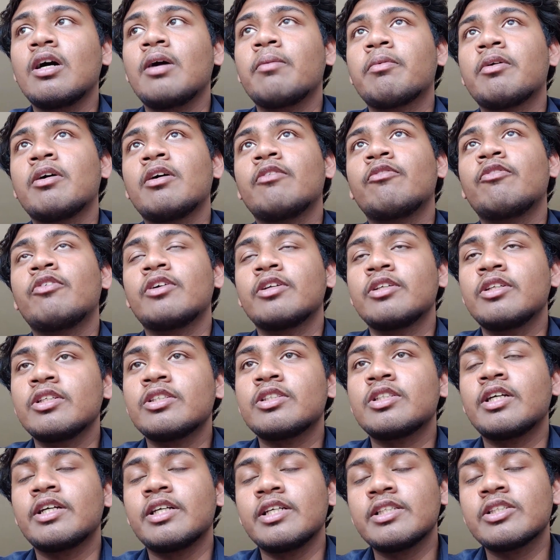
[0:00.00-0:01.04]
आपका
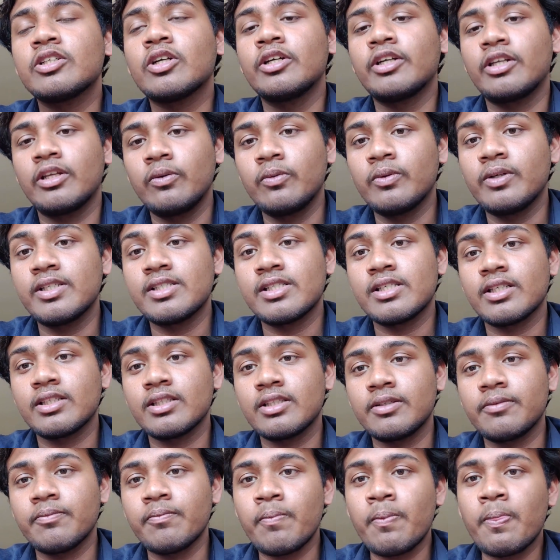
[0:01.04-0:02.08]
फर्दर स्टडीज़ कंटिन्यू कर
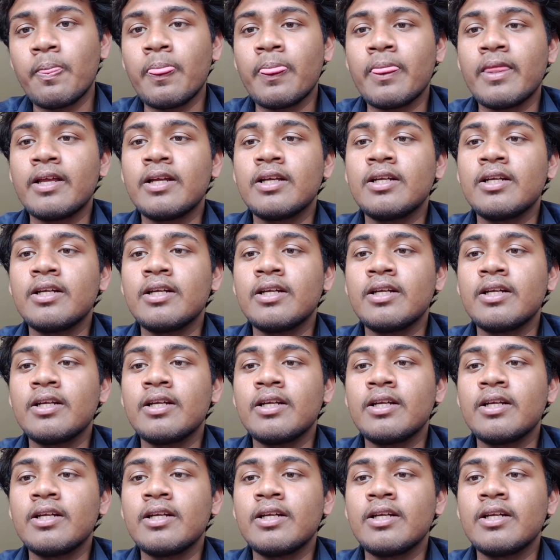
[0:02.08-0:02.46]
सकते हैं